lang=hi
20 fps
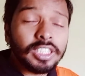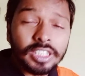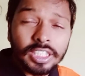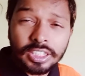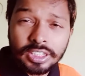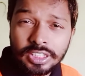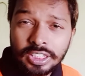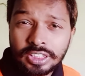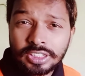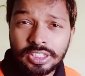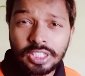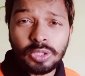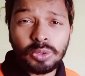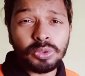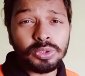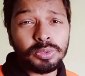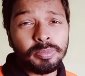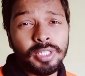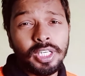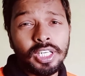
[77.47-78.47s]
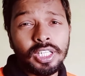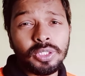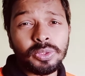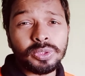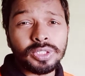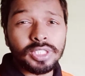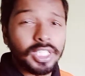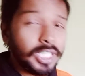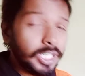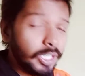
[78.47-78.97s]
दस जन से रोज़ मिलना
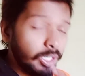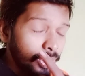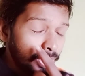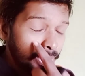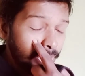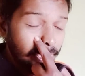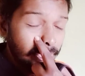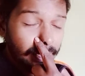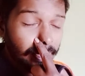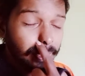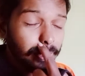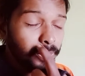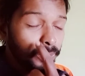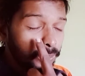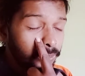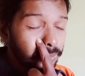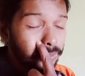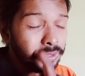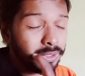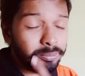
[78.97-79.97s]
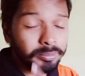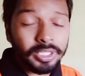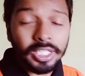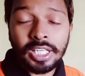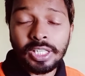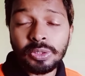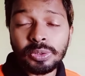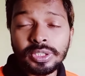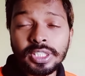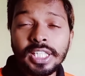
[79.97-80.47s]
होता है और अलग अलग लोगों से
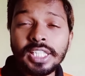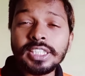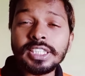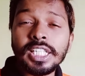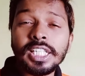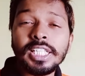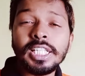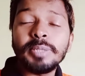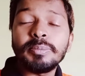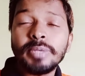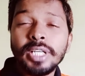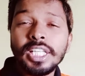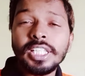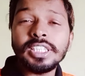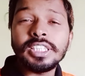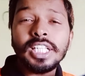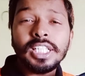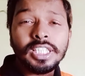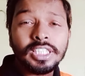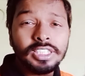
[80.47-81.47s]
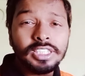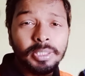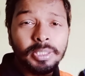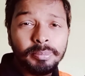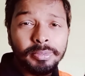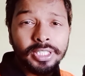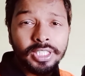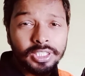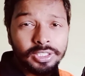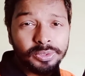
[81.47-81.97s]
मिलना होता है इसलिए मैं ज़्यादा
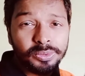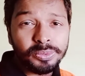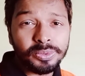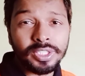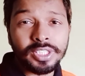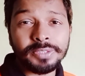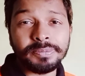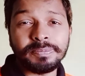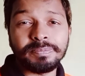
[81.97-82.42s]
सेफ्टी रखूँगा